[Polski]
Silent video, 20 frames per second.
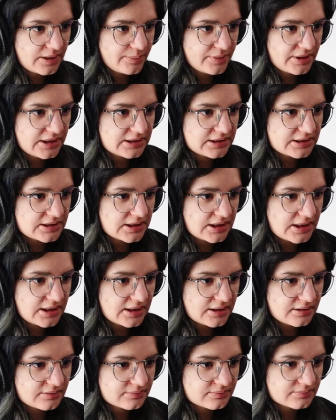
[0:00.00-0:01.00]

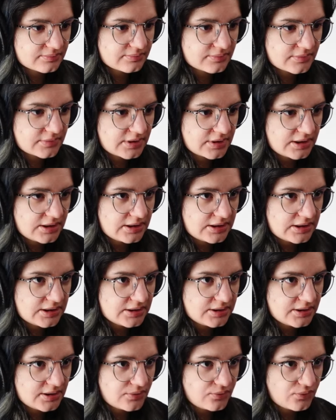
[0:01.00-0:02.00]
będzie
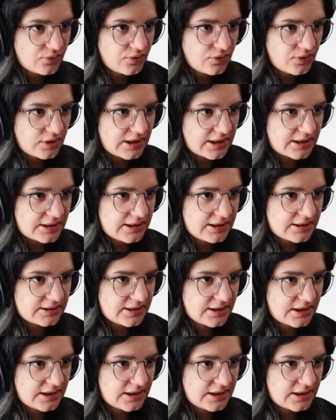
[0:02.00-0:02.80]
niedługo ogarnięta.